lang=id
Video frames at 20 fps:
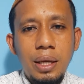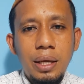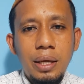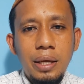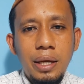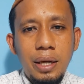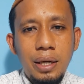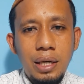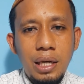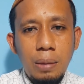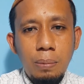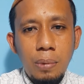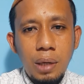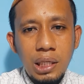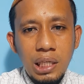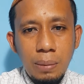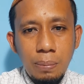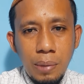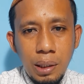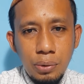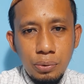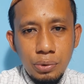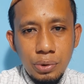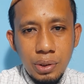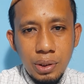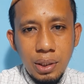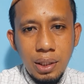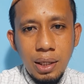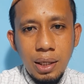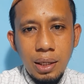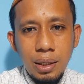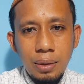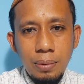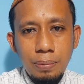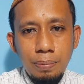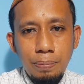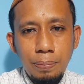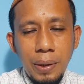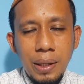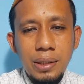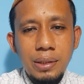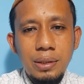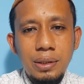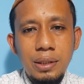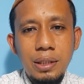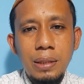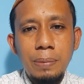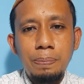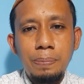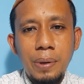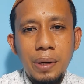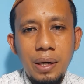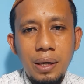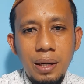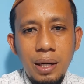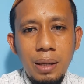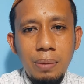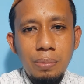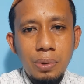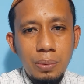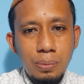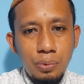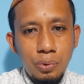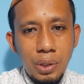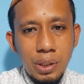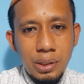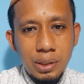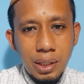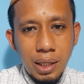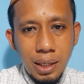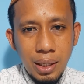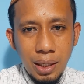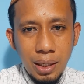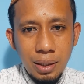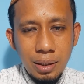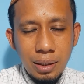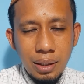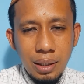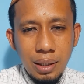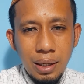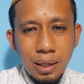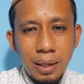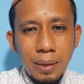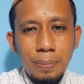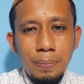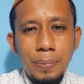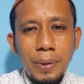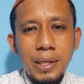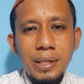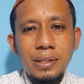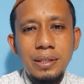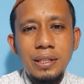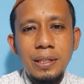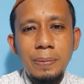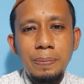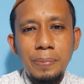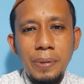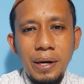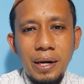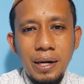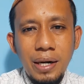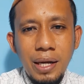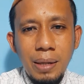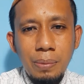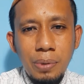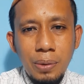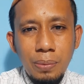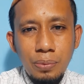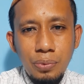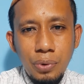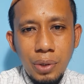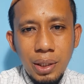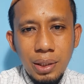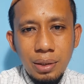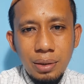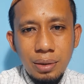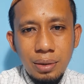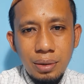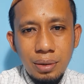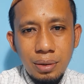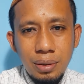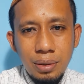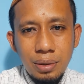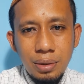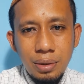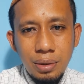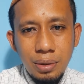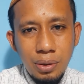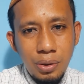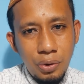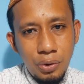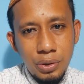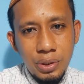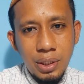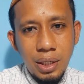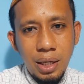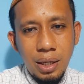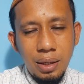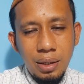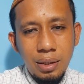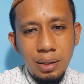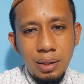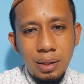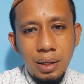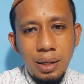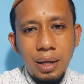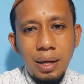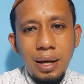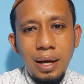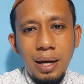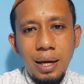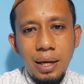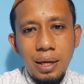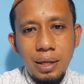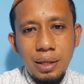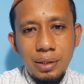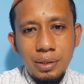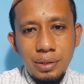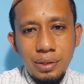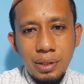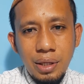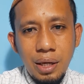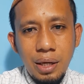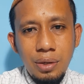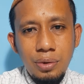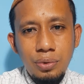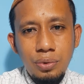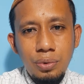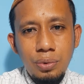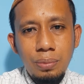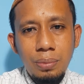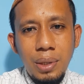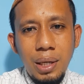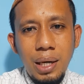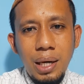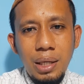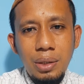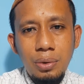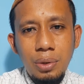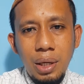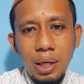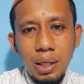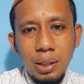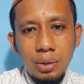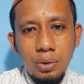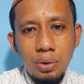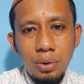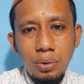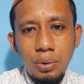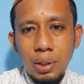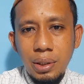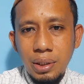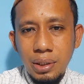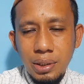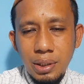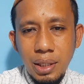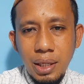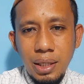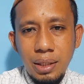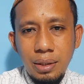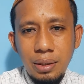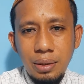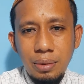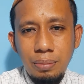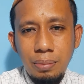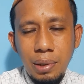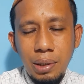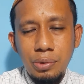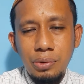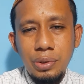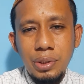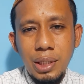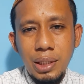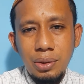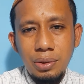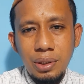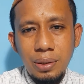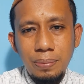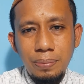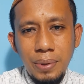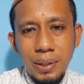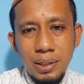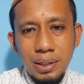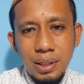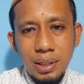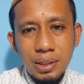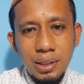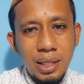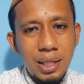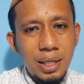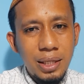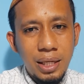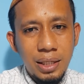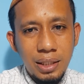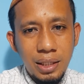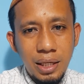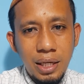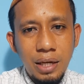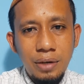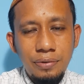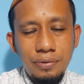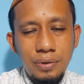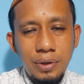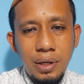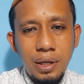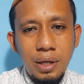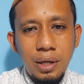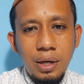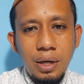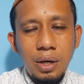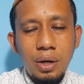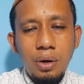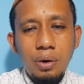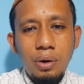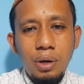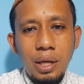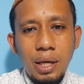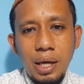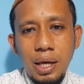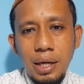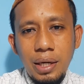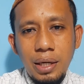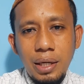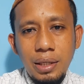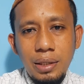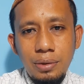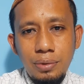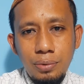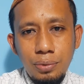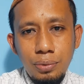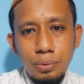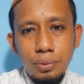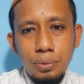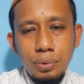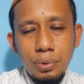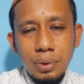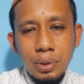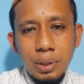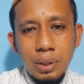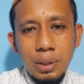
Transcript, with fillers: Yang namanya manusia pasti pernah berbuat salah, pasti pernah berbuat dosa. Al-insanu mahalul hato wanisan. Manusia itu tempatnya salah dan hilaf. Oleh karena itu,